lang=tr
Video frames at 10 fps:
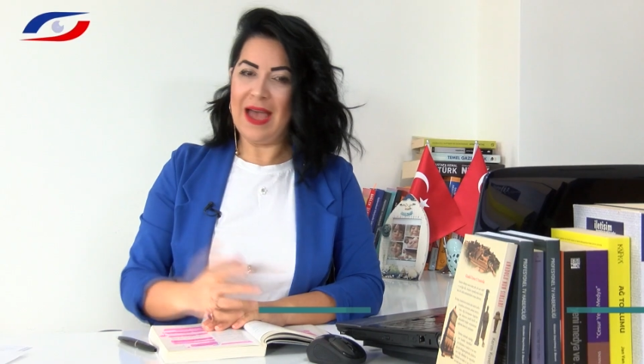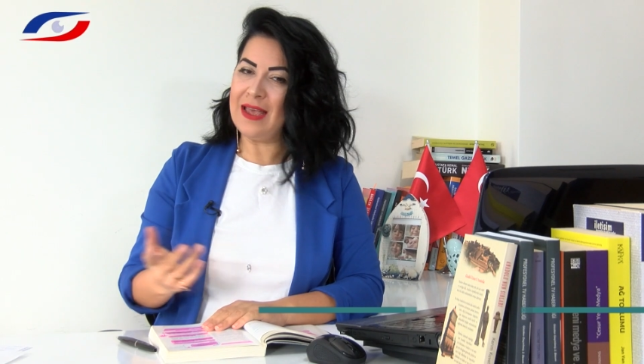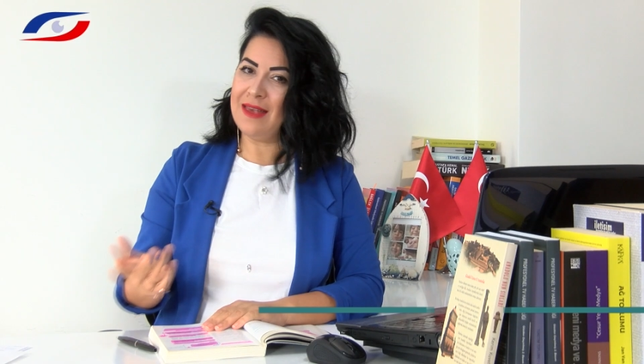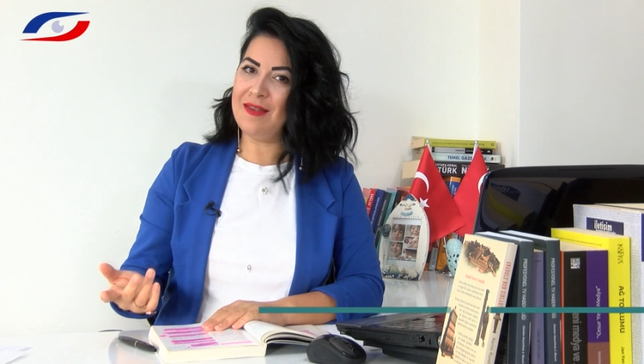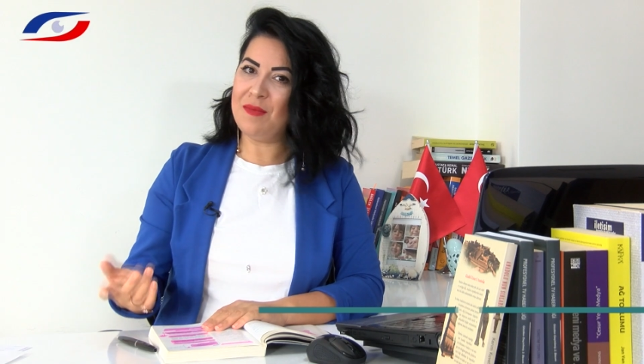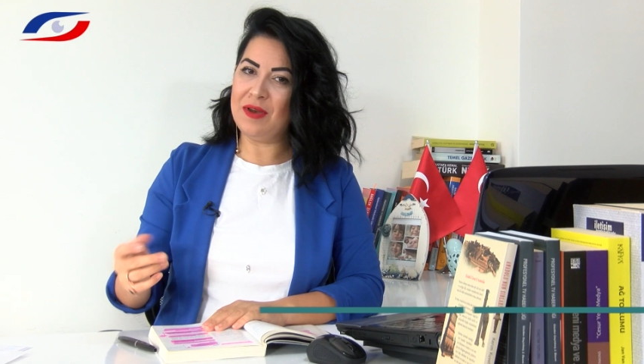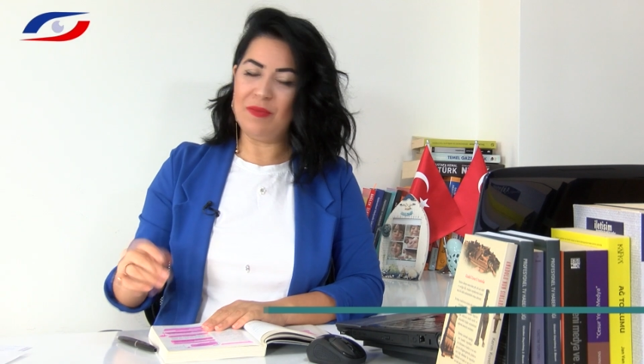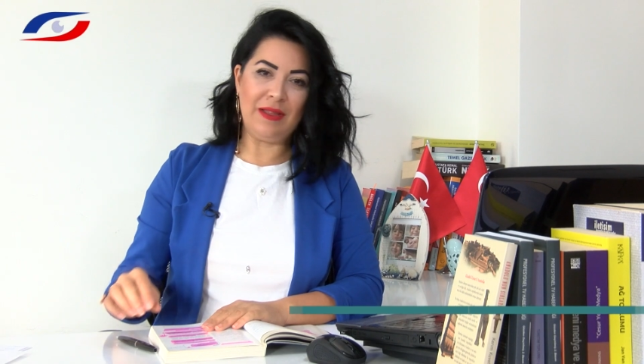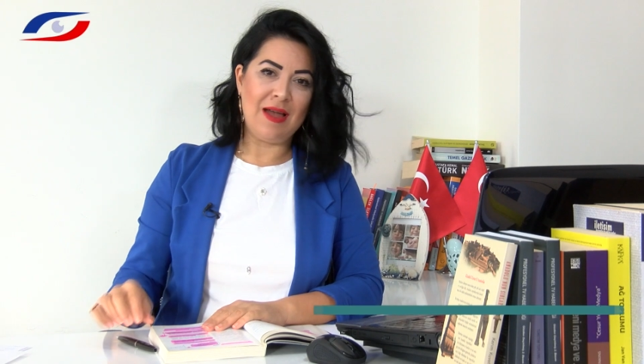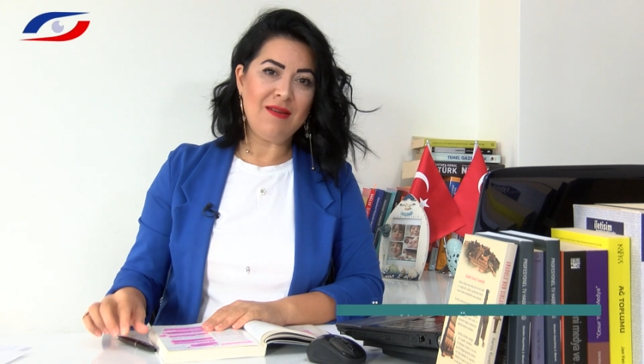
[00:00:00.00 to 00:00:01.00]
Herkese
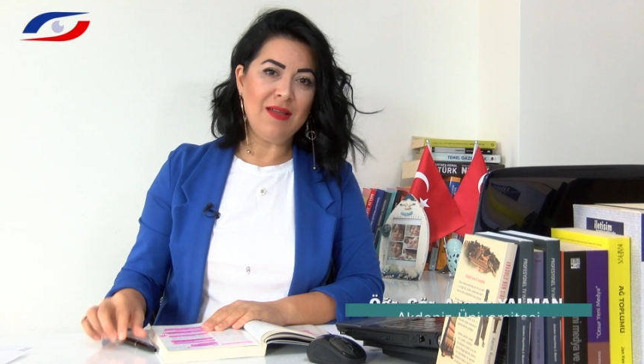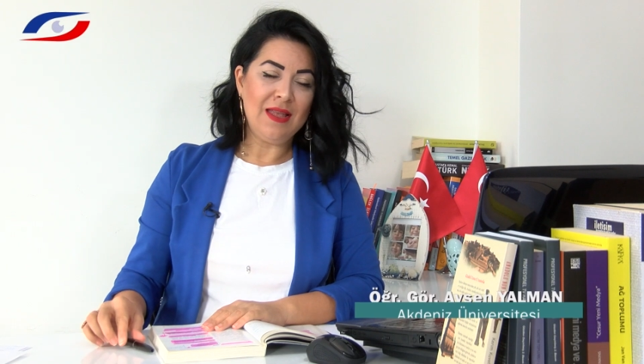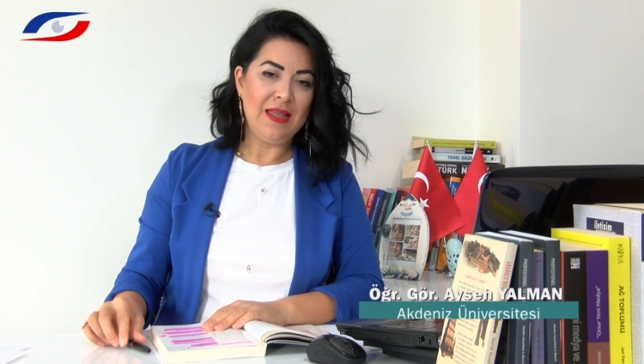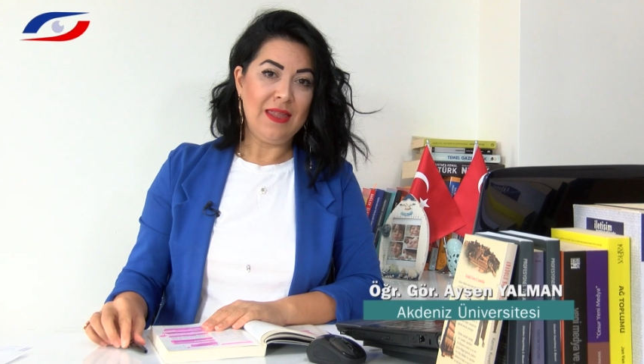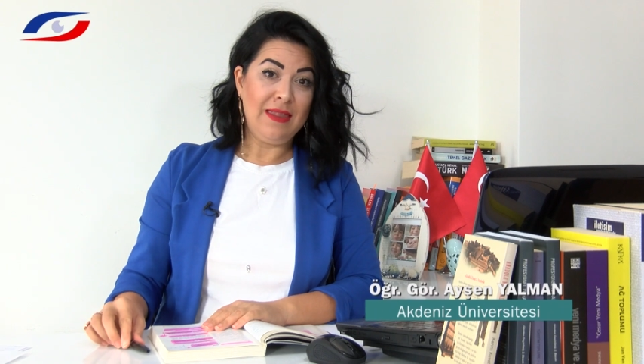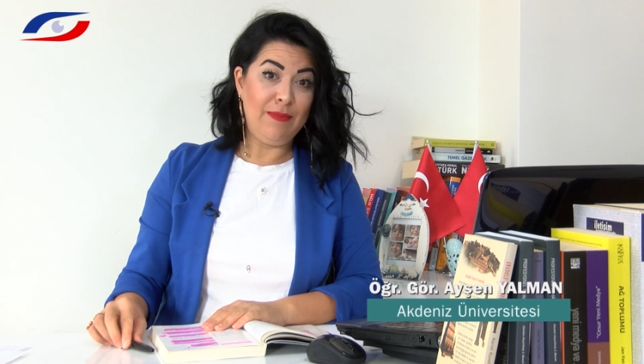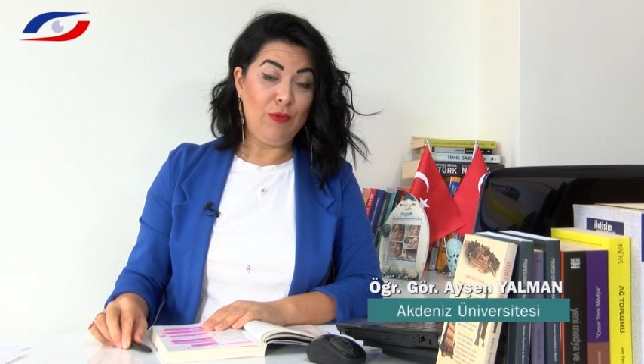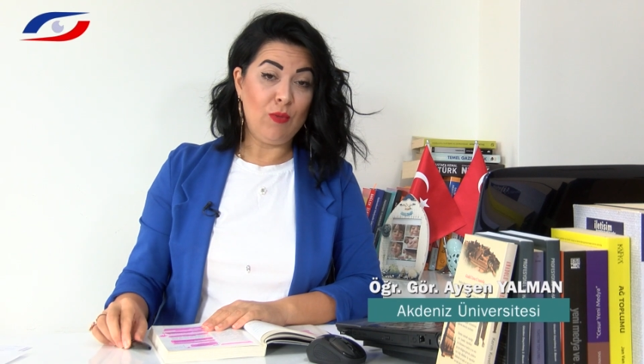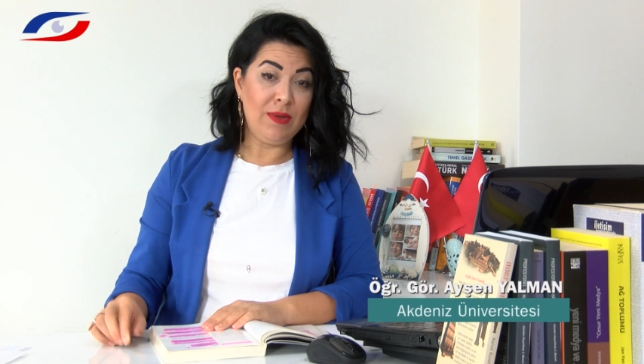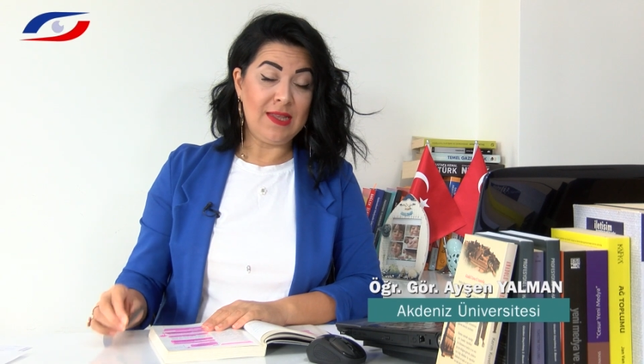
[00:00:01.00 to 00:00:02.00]
merhabalar.
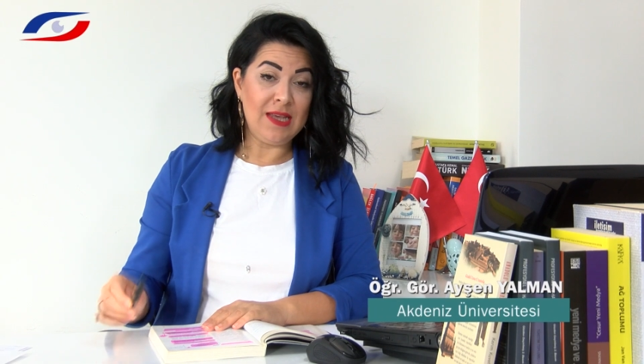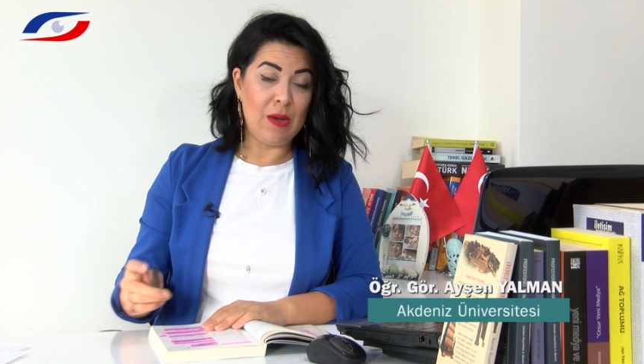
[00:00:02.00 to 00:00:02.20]
Diplomasi